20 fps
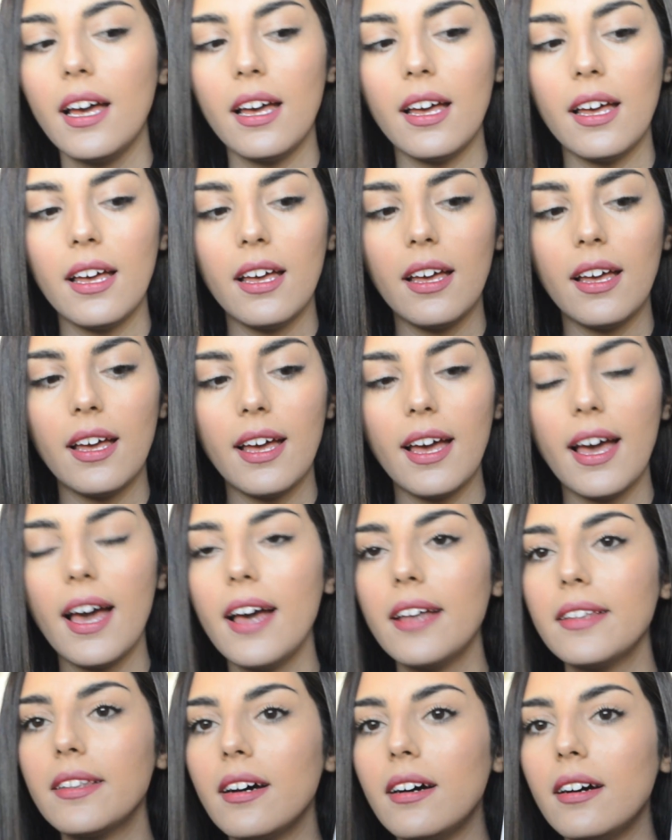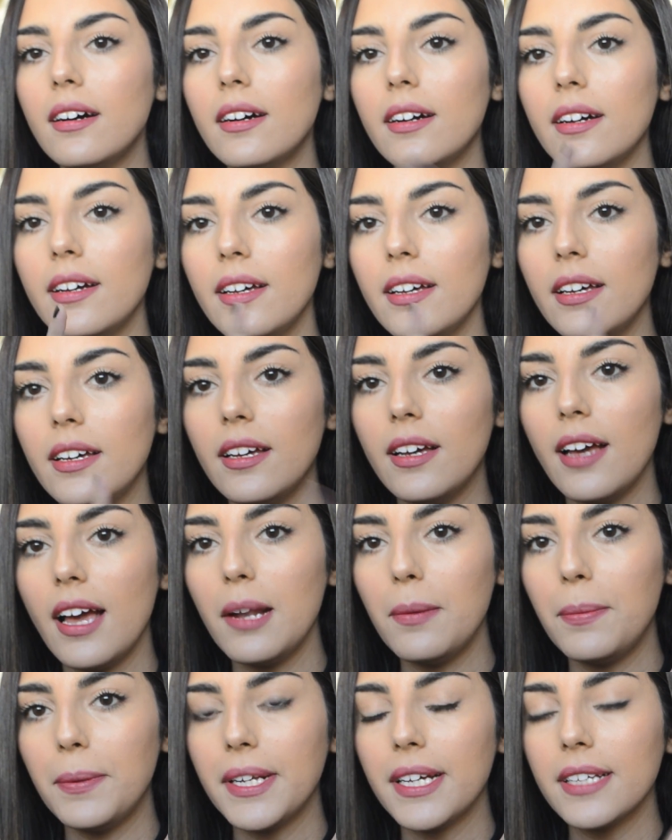آه هذا آه
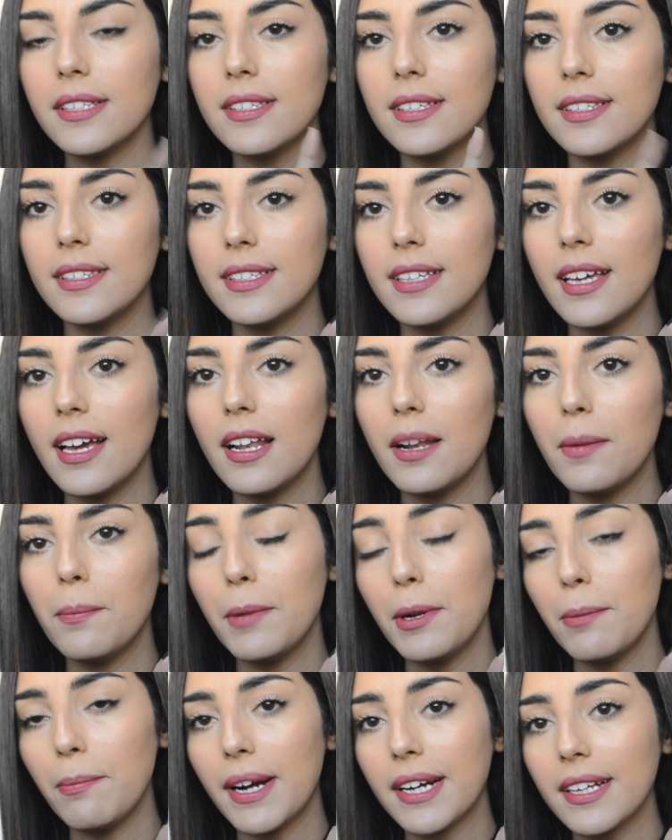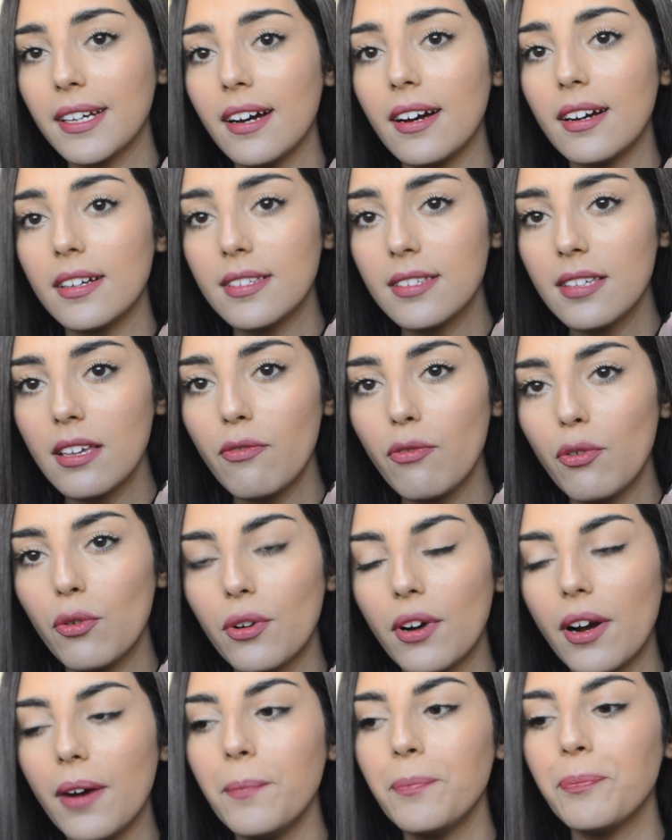البنات ديال من ماركه
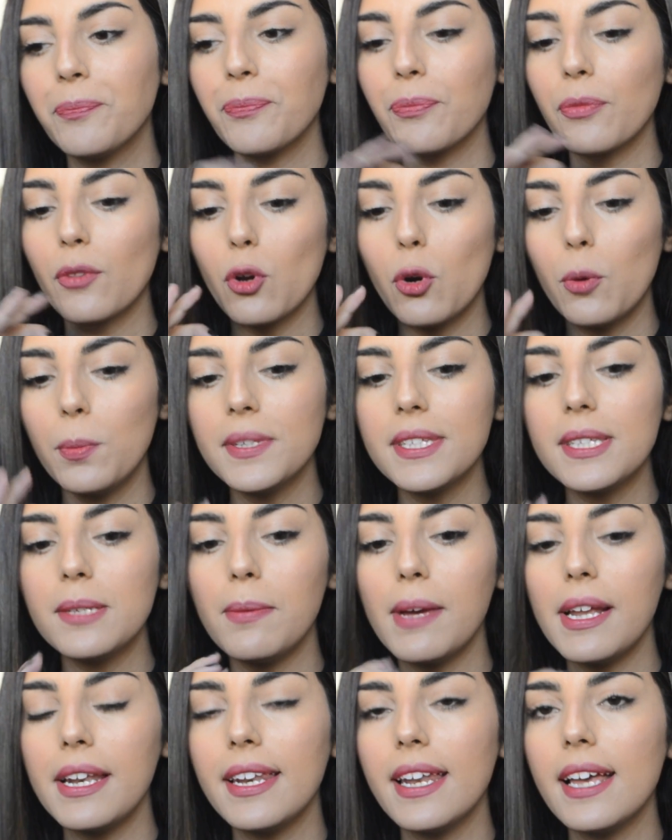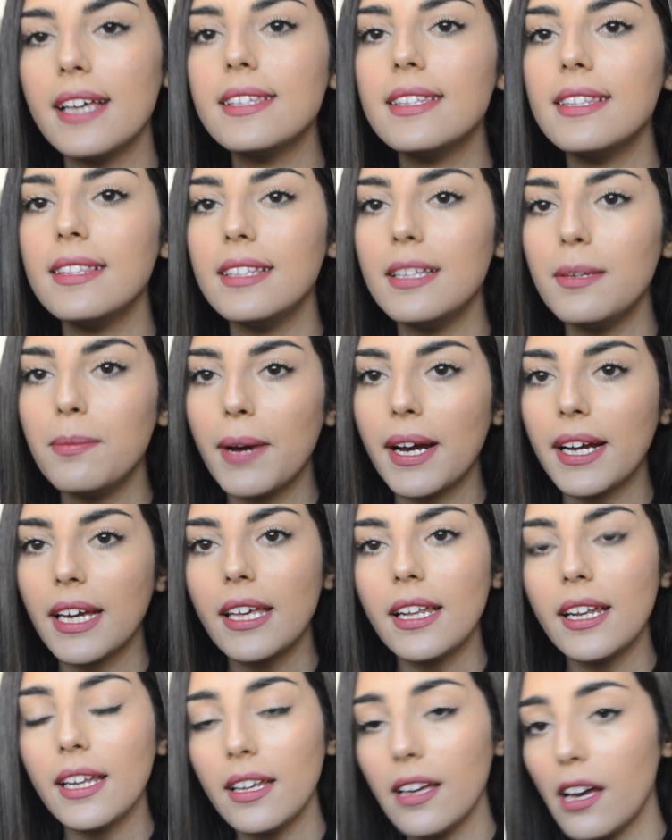سيفورا وبالنسبه للناس اللي
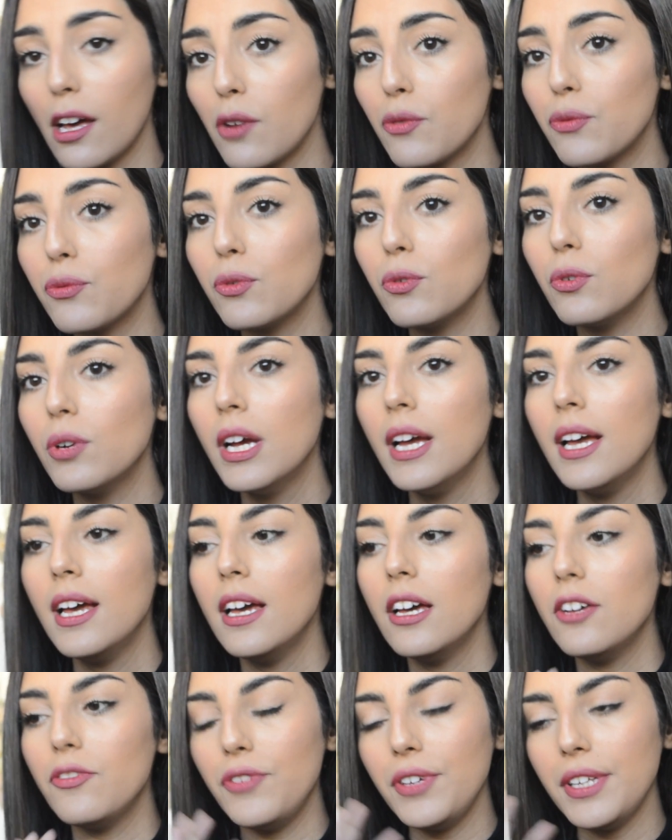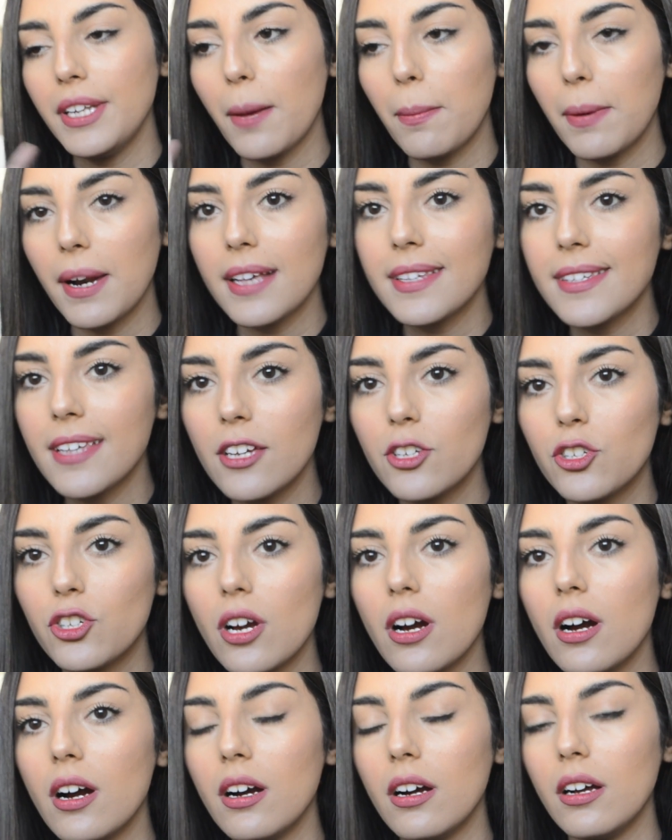باغيين يعرفوا فينا بلاصه
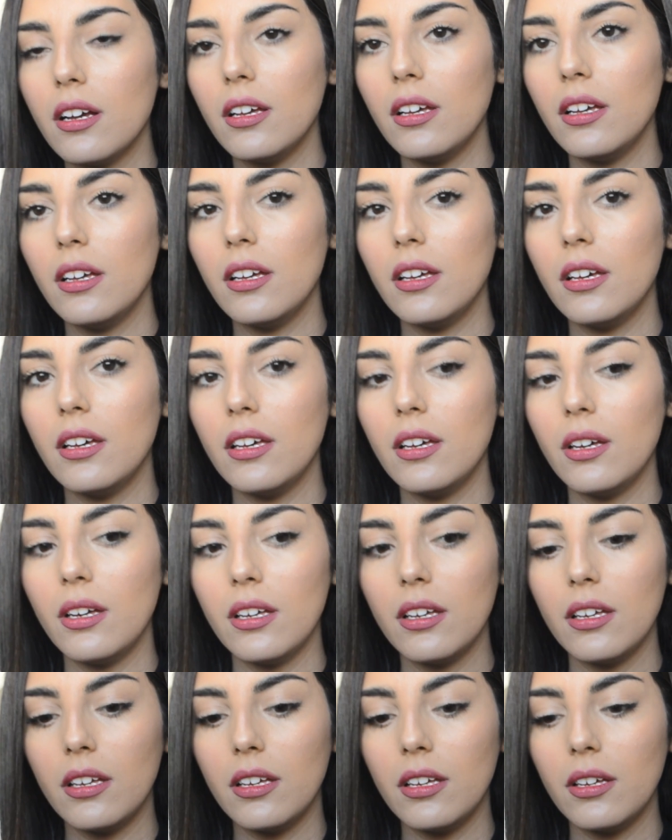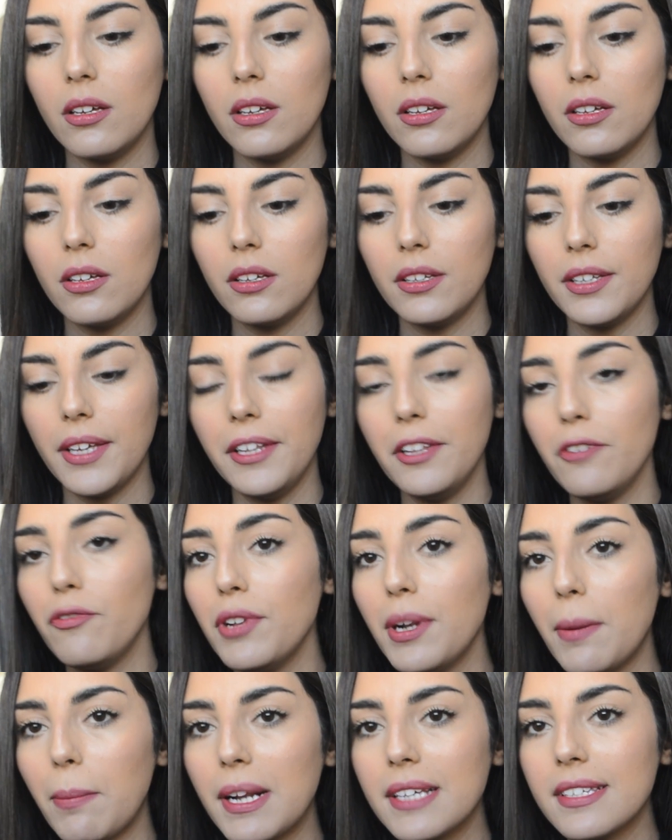جا آه يعني
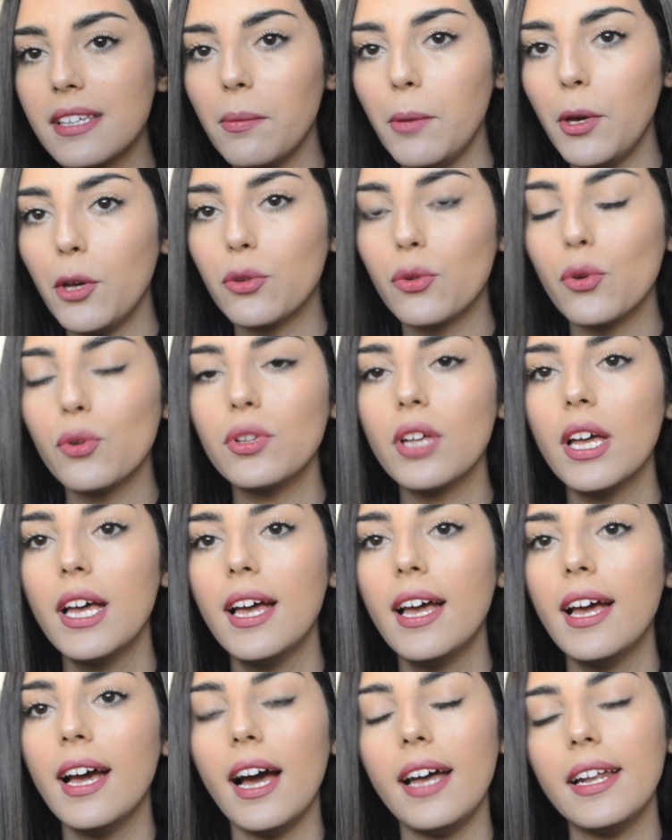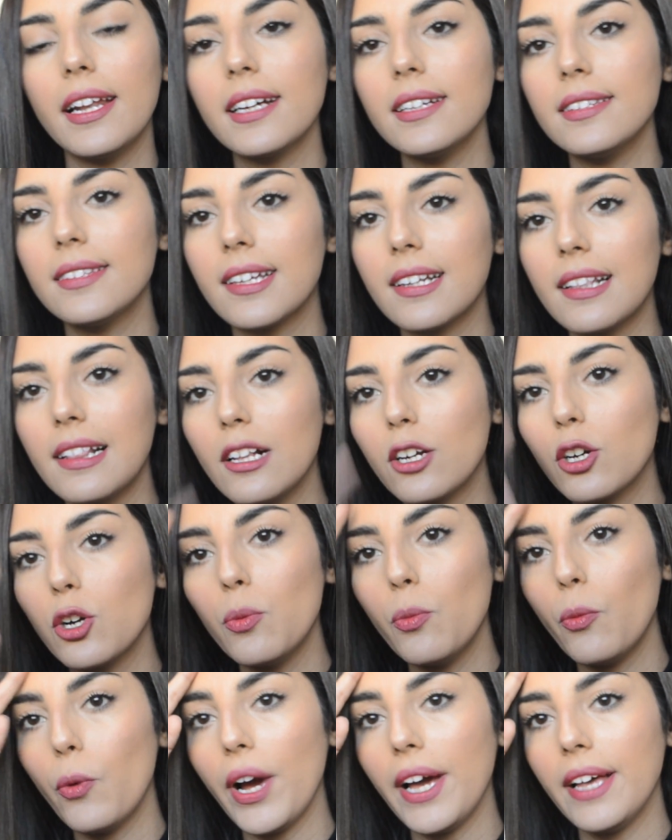فينا بلاصه محطوط انا كنت درت
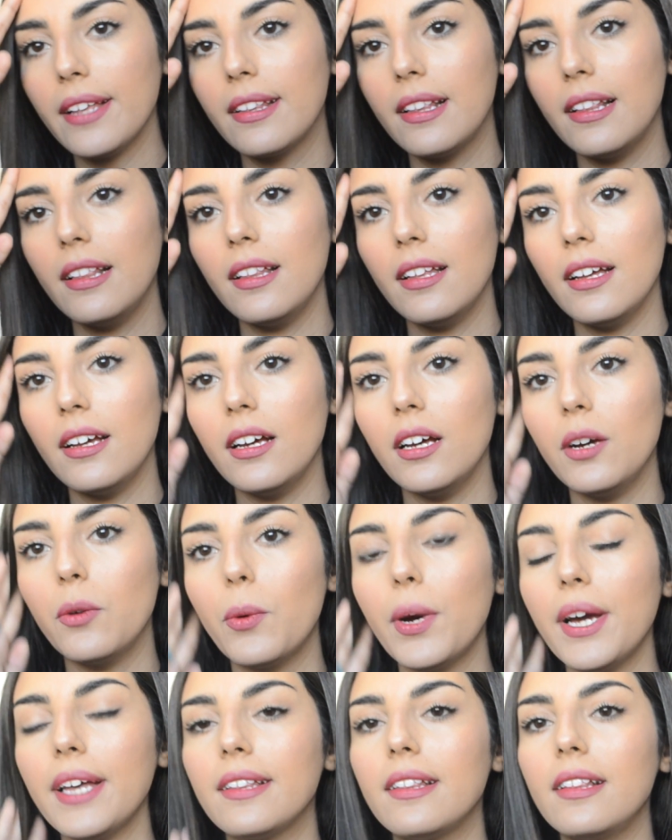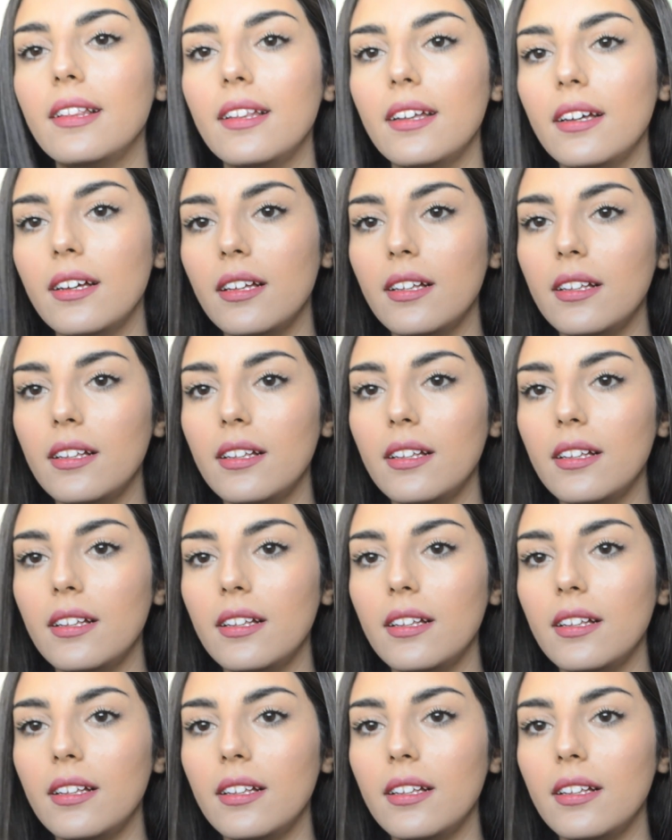لكم واحد ال واحد ال